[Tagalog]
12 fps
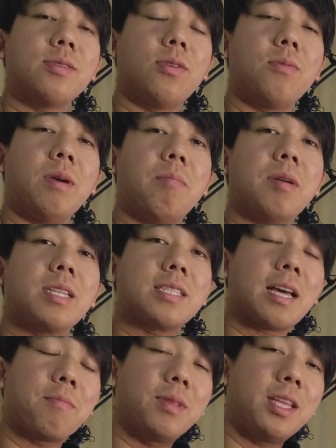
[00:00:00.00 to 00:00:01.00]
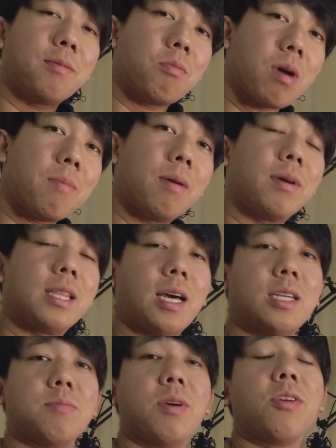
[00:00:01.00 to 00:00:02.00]
So, may magsasabi din ng mababa,
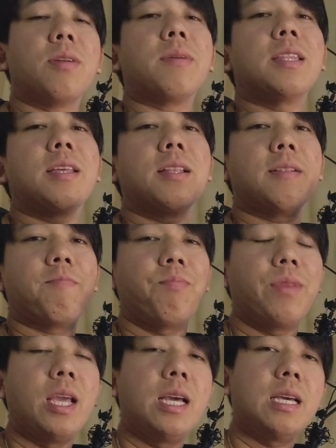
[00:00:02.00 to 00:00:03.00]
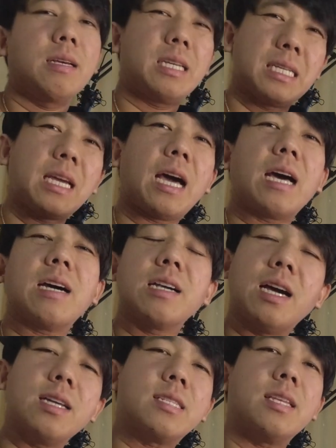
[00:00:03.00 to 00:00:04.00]
mataas. Meron naman din kasi nga,
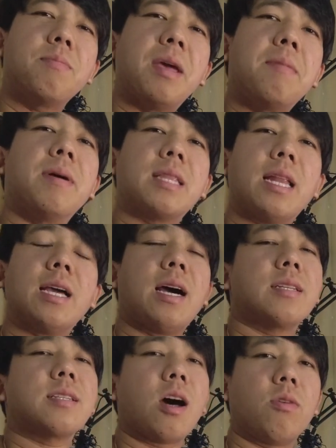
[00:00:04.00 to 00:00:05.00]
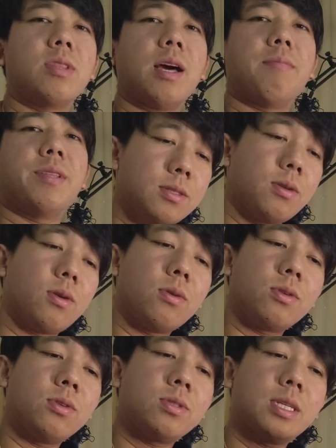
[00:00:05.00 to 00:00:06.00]
guys, iba-iba talaga ang sahod namin. So,
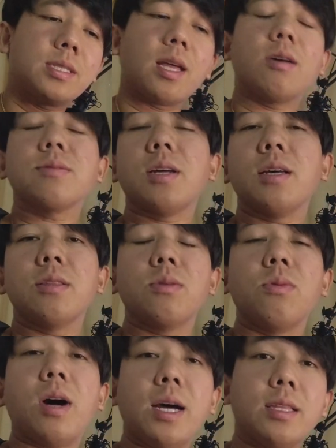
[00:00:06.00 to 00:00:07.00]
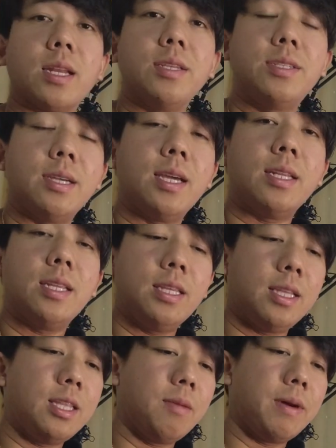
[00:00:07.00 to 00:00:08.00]
kung yung 6,200 yen,
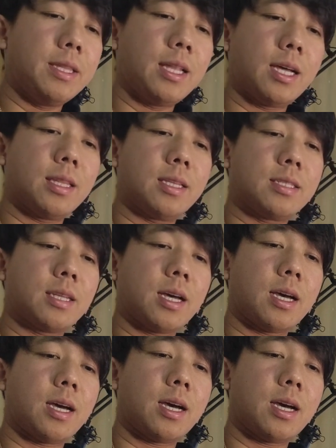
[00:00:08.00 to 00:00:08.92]
i-divide natin sa